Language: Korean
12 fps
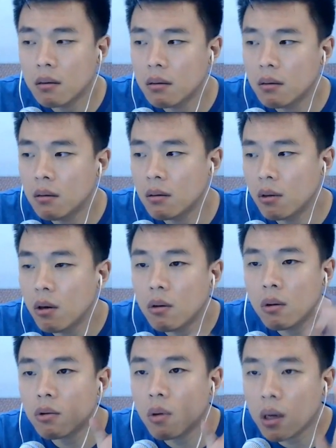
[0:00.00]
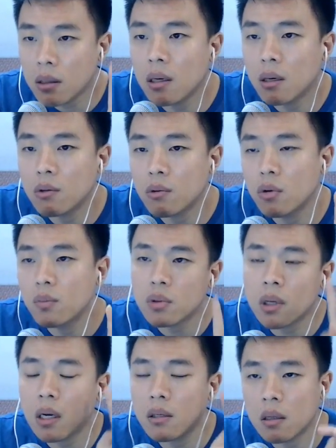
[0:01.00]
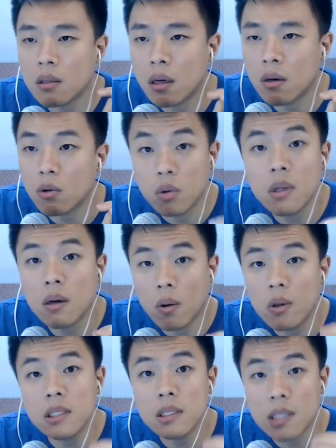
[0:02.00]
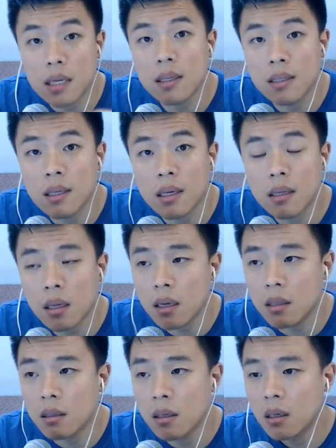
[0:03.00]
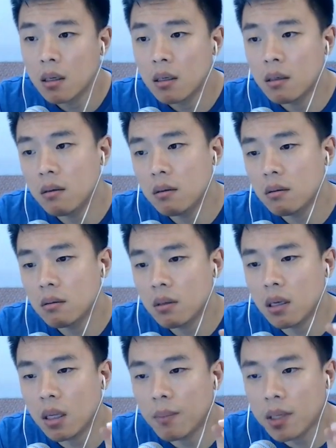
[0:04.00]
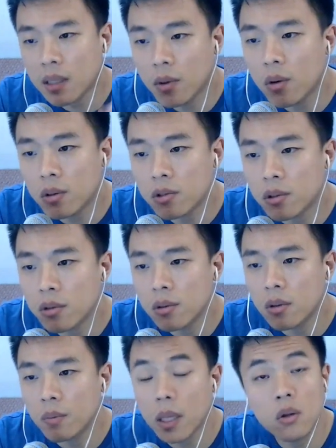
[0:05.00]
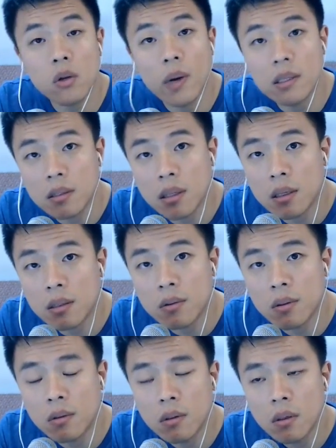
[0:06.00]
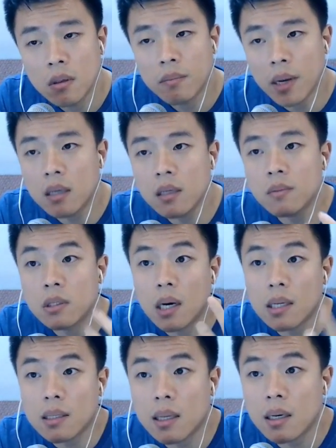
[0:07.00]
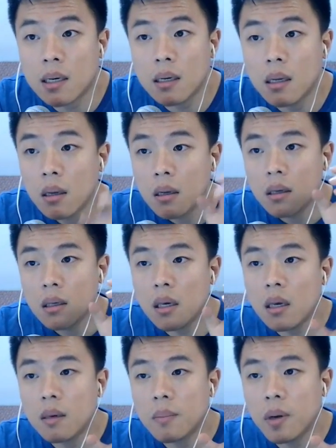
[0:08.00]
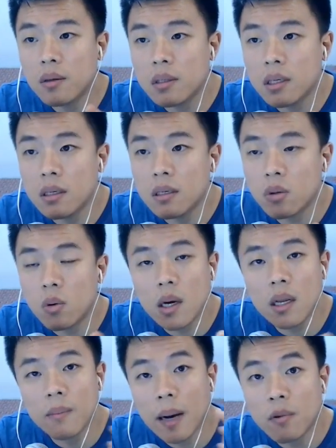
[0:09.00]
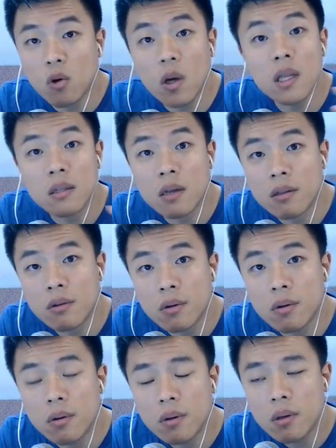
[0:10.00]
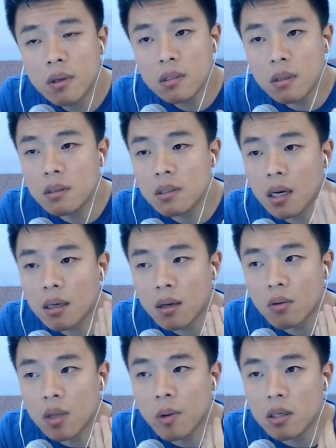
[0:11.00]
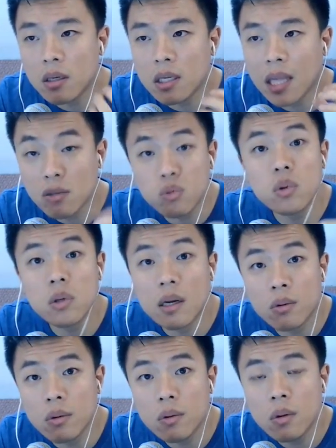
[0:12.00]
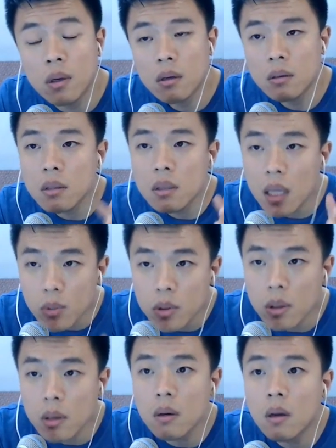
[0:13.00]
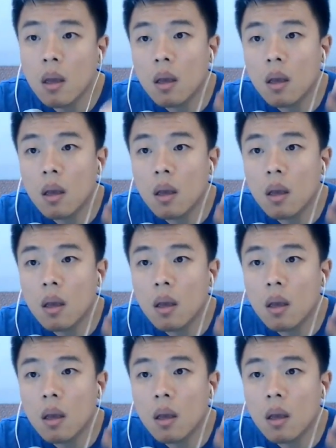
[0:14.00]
어 럴커도 안 나오고 무탈도 안 나오고 존나 거지인 상태인데 테란 어 테란 앞마당 먹어져 있고 팩토리 완성돼 있고 방금 들어갔다가 이게 병력이 서로 간에 맞교환이 되더라도 성큰 다 깨고 내 병력이 다 죽더라도 그때부터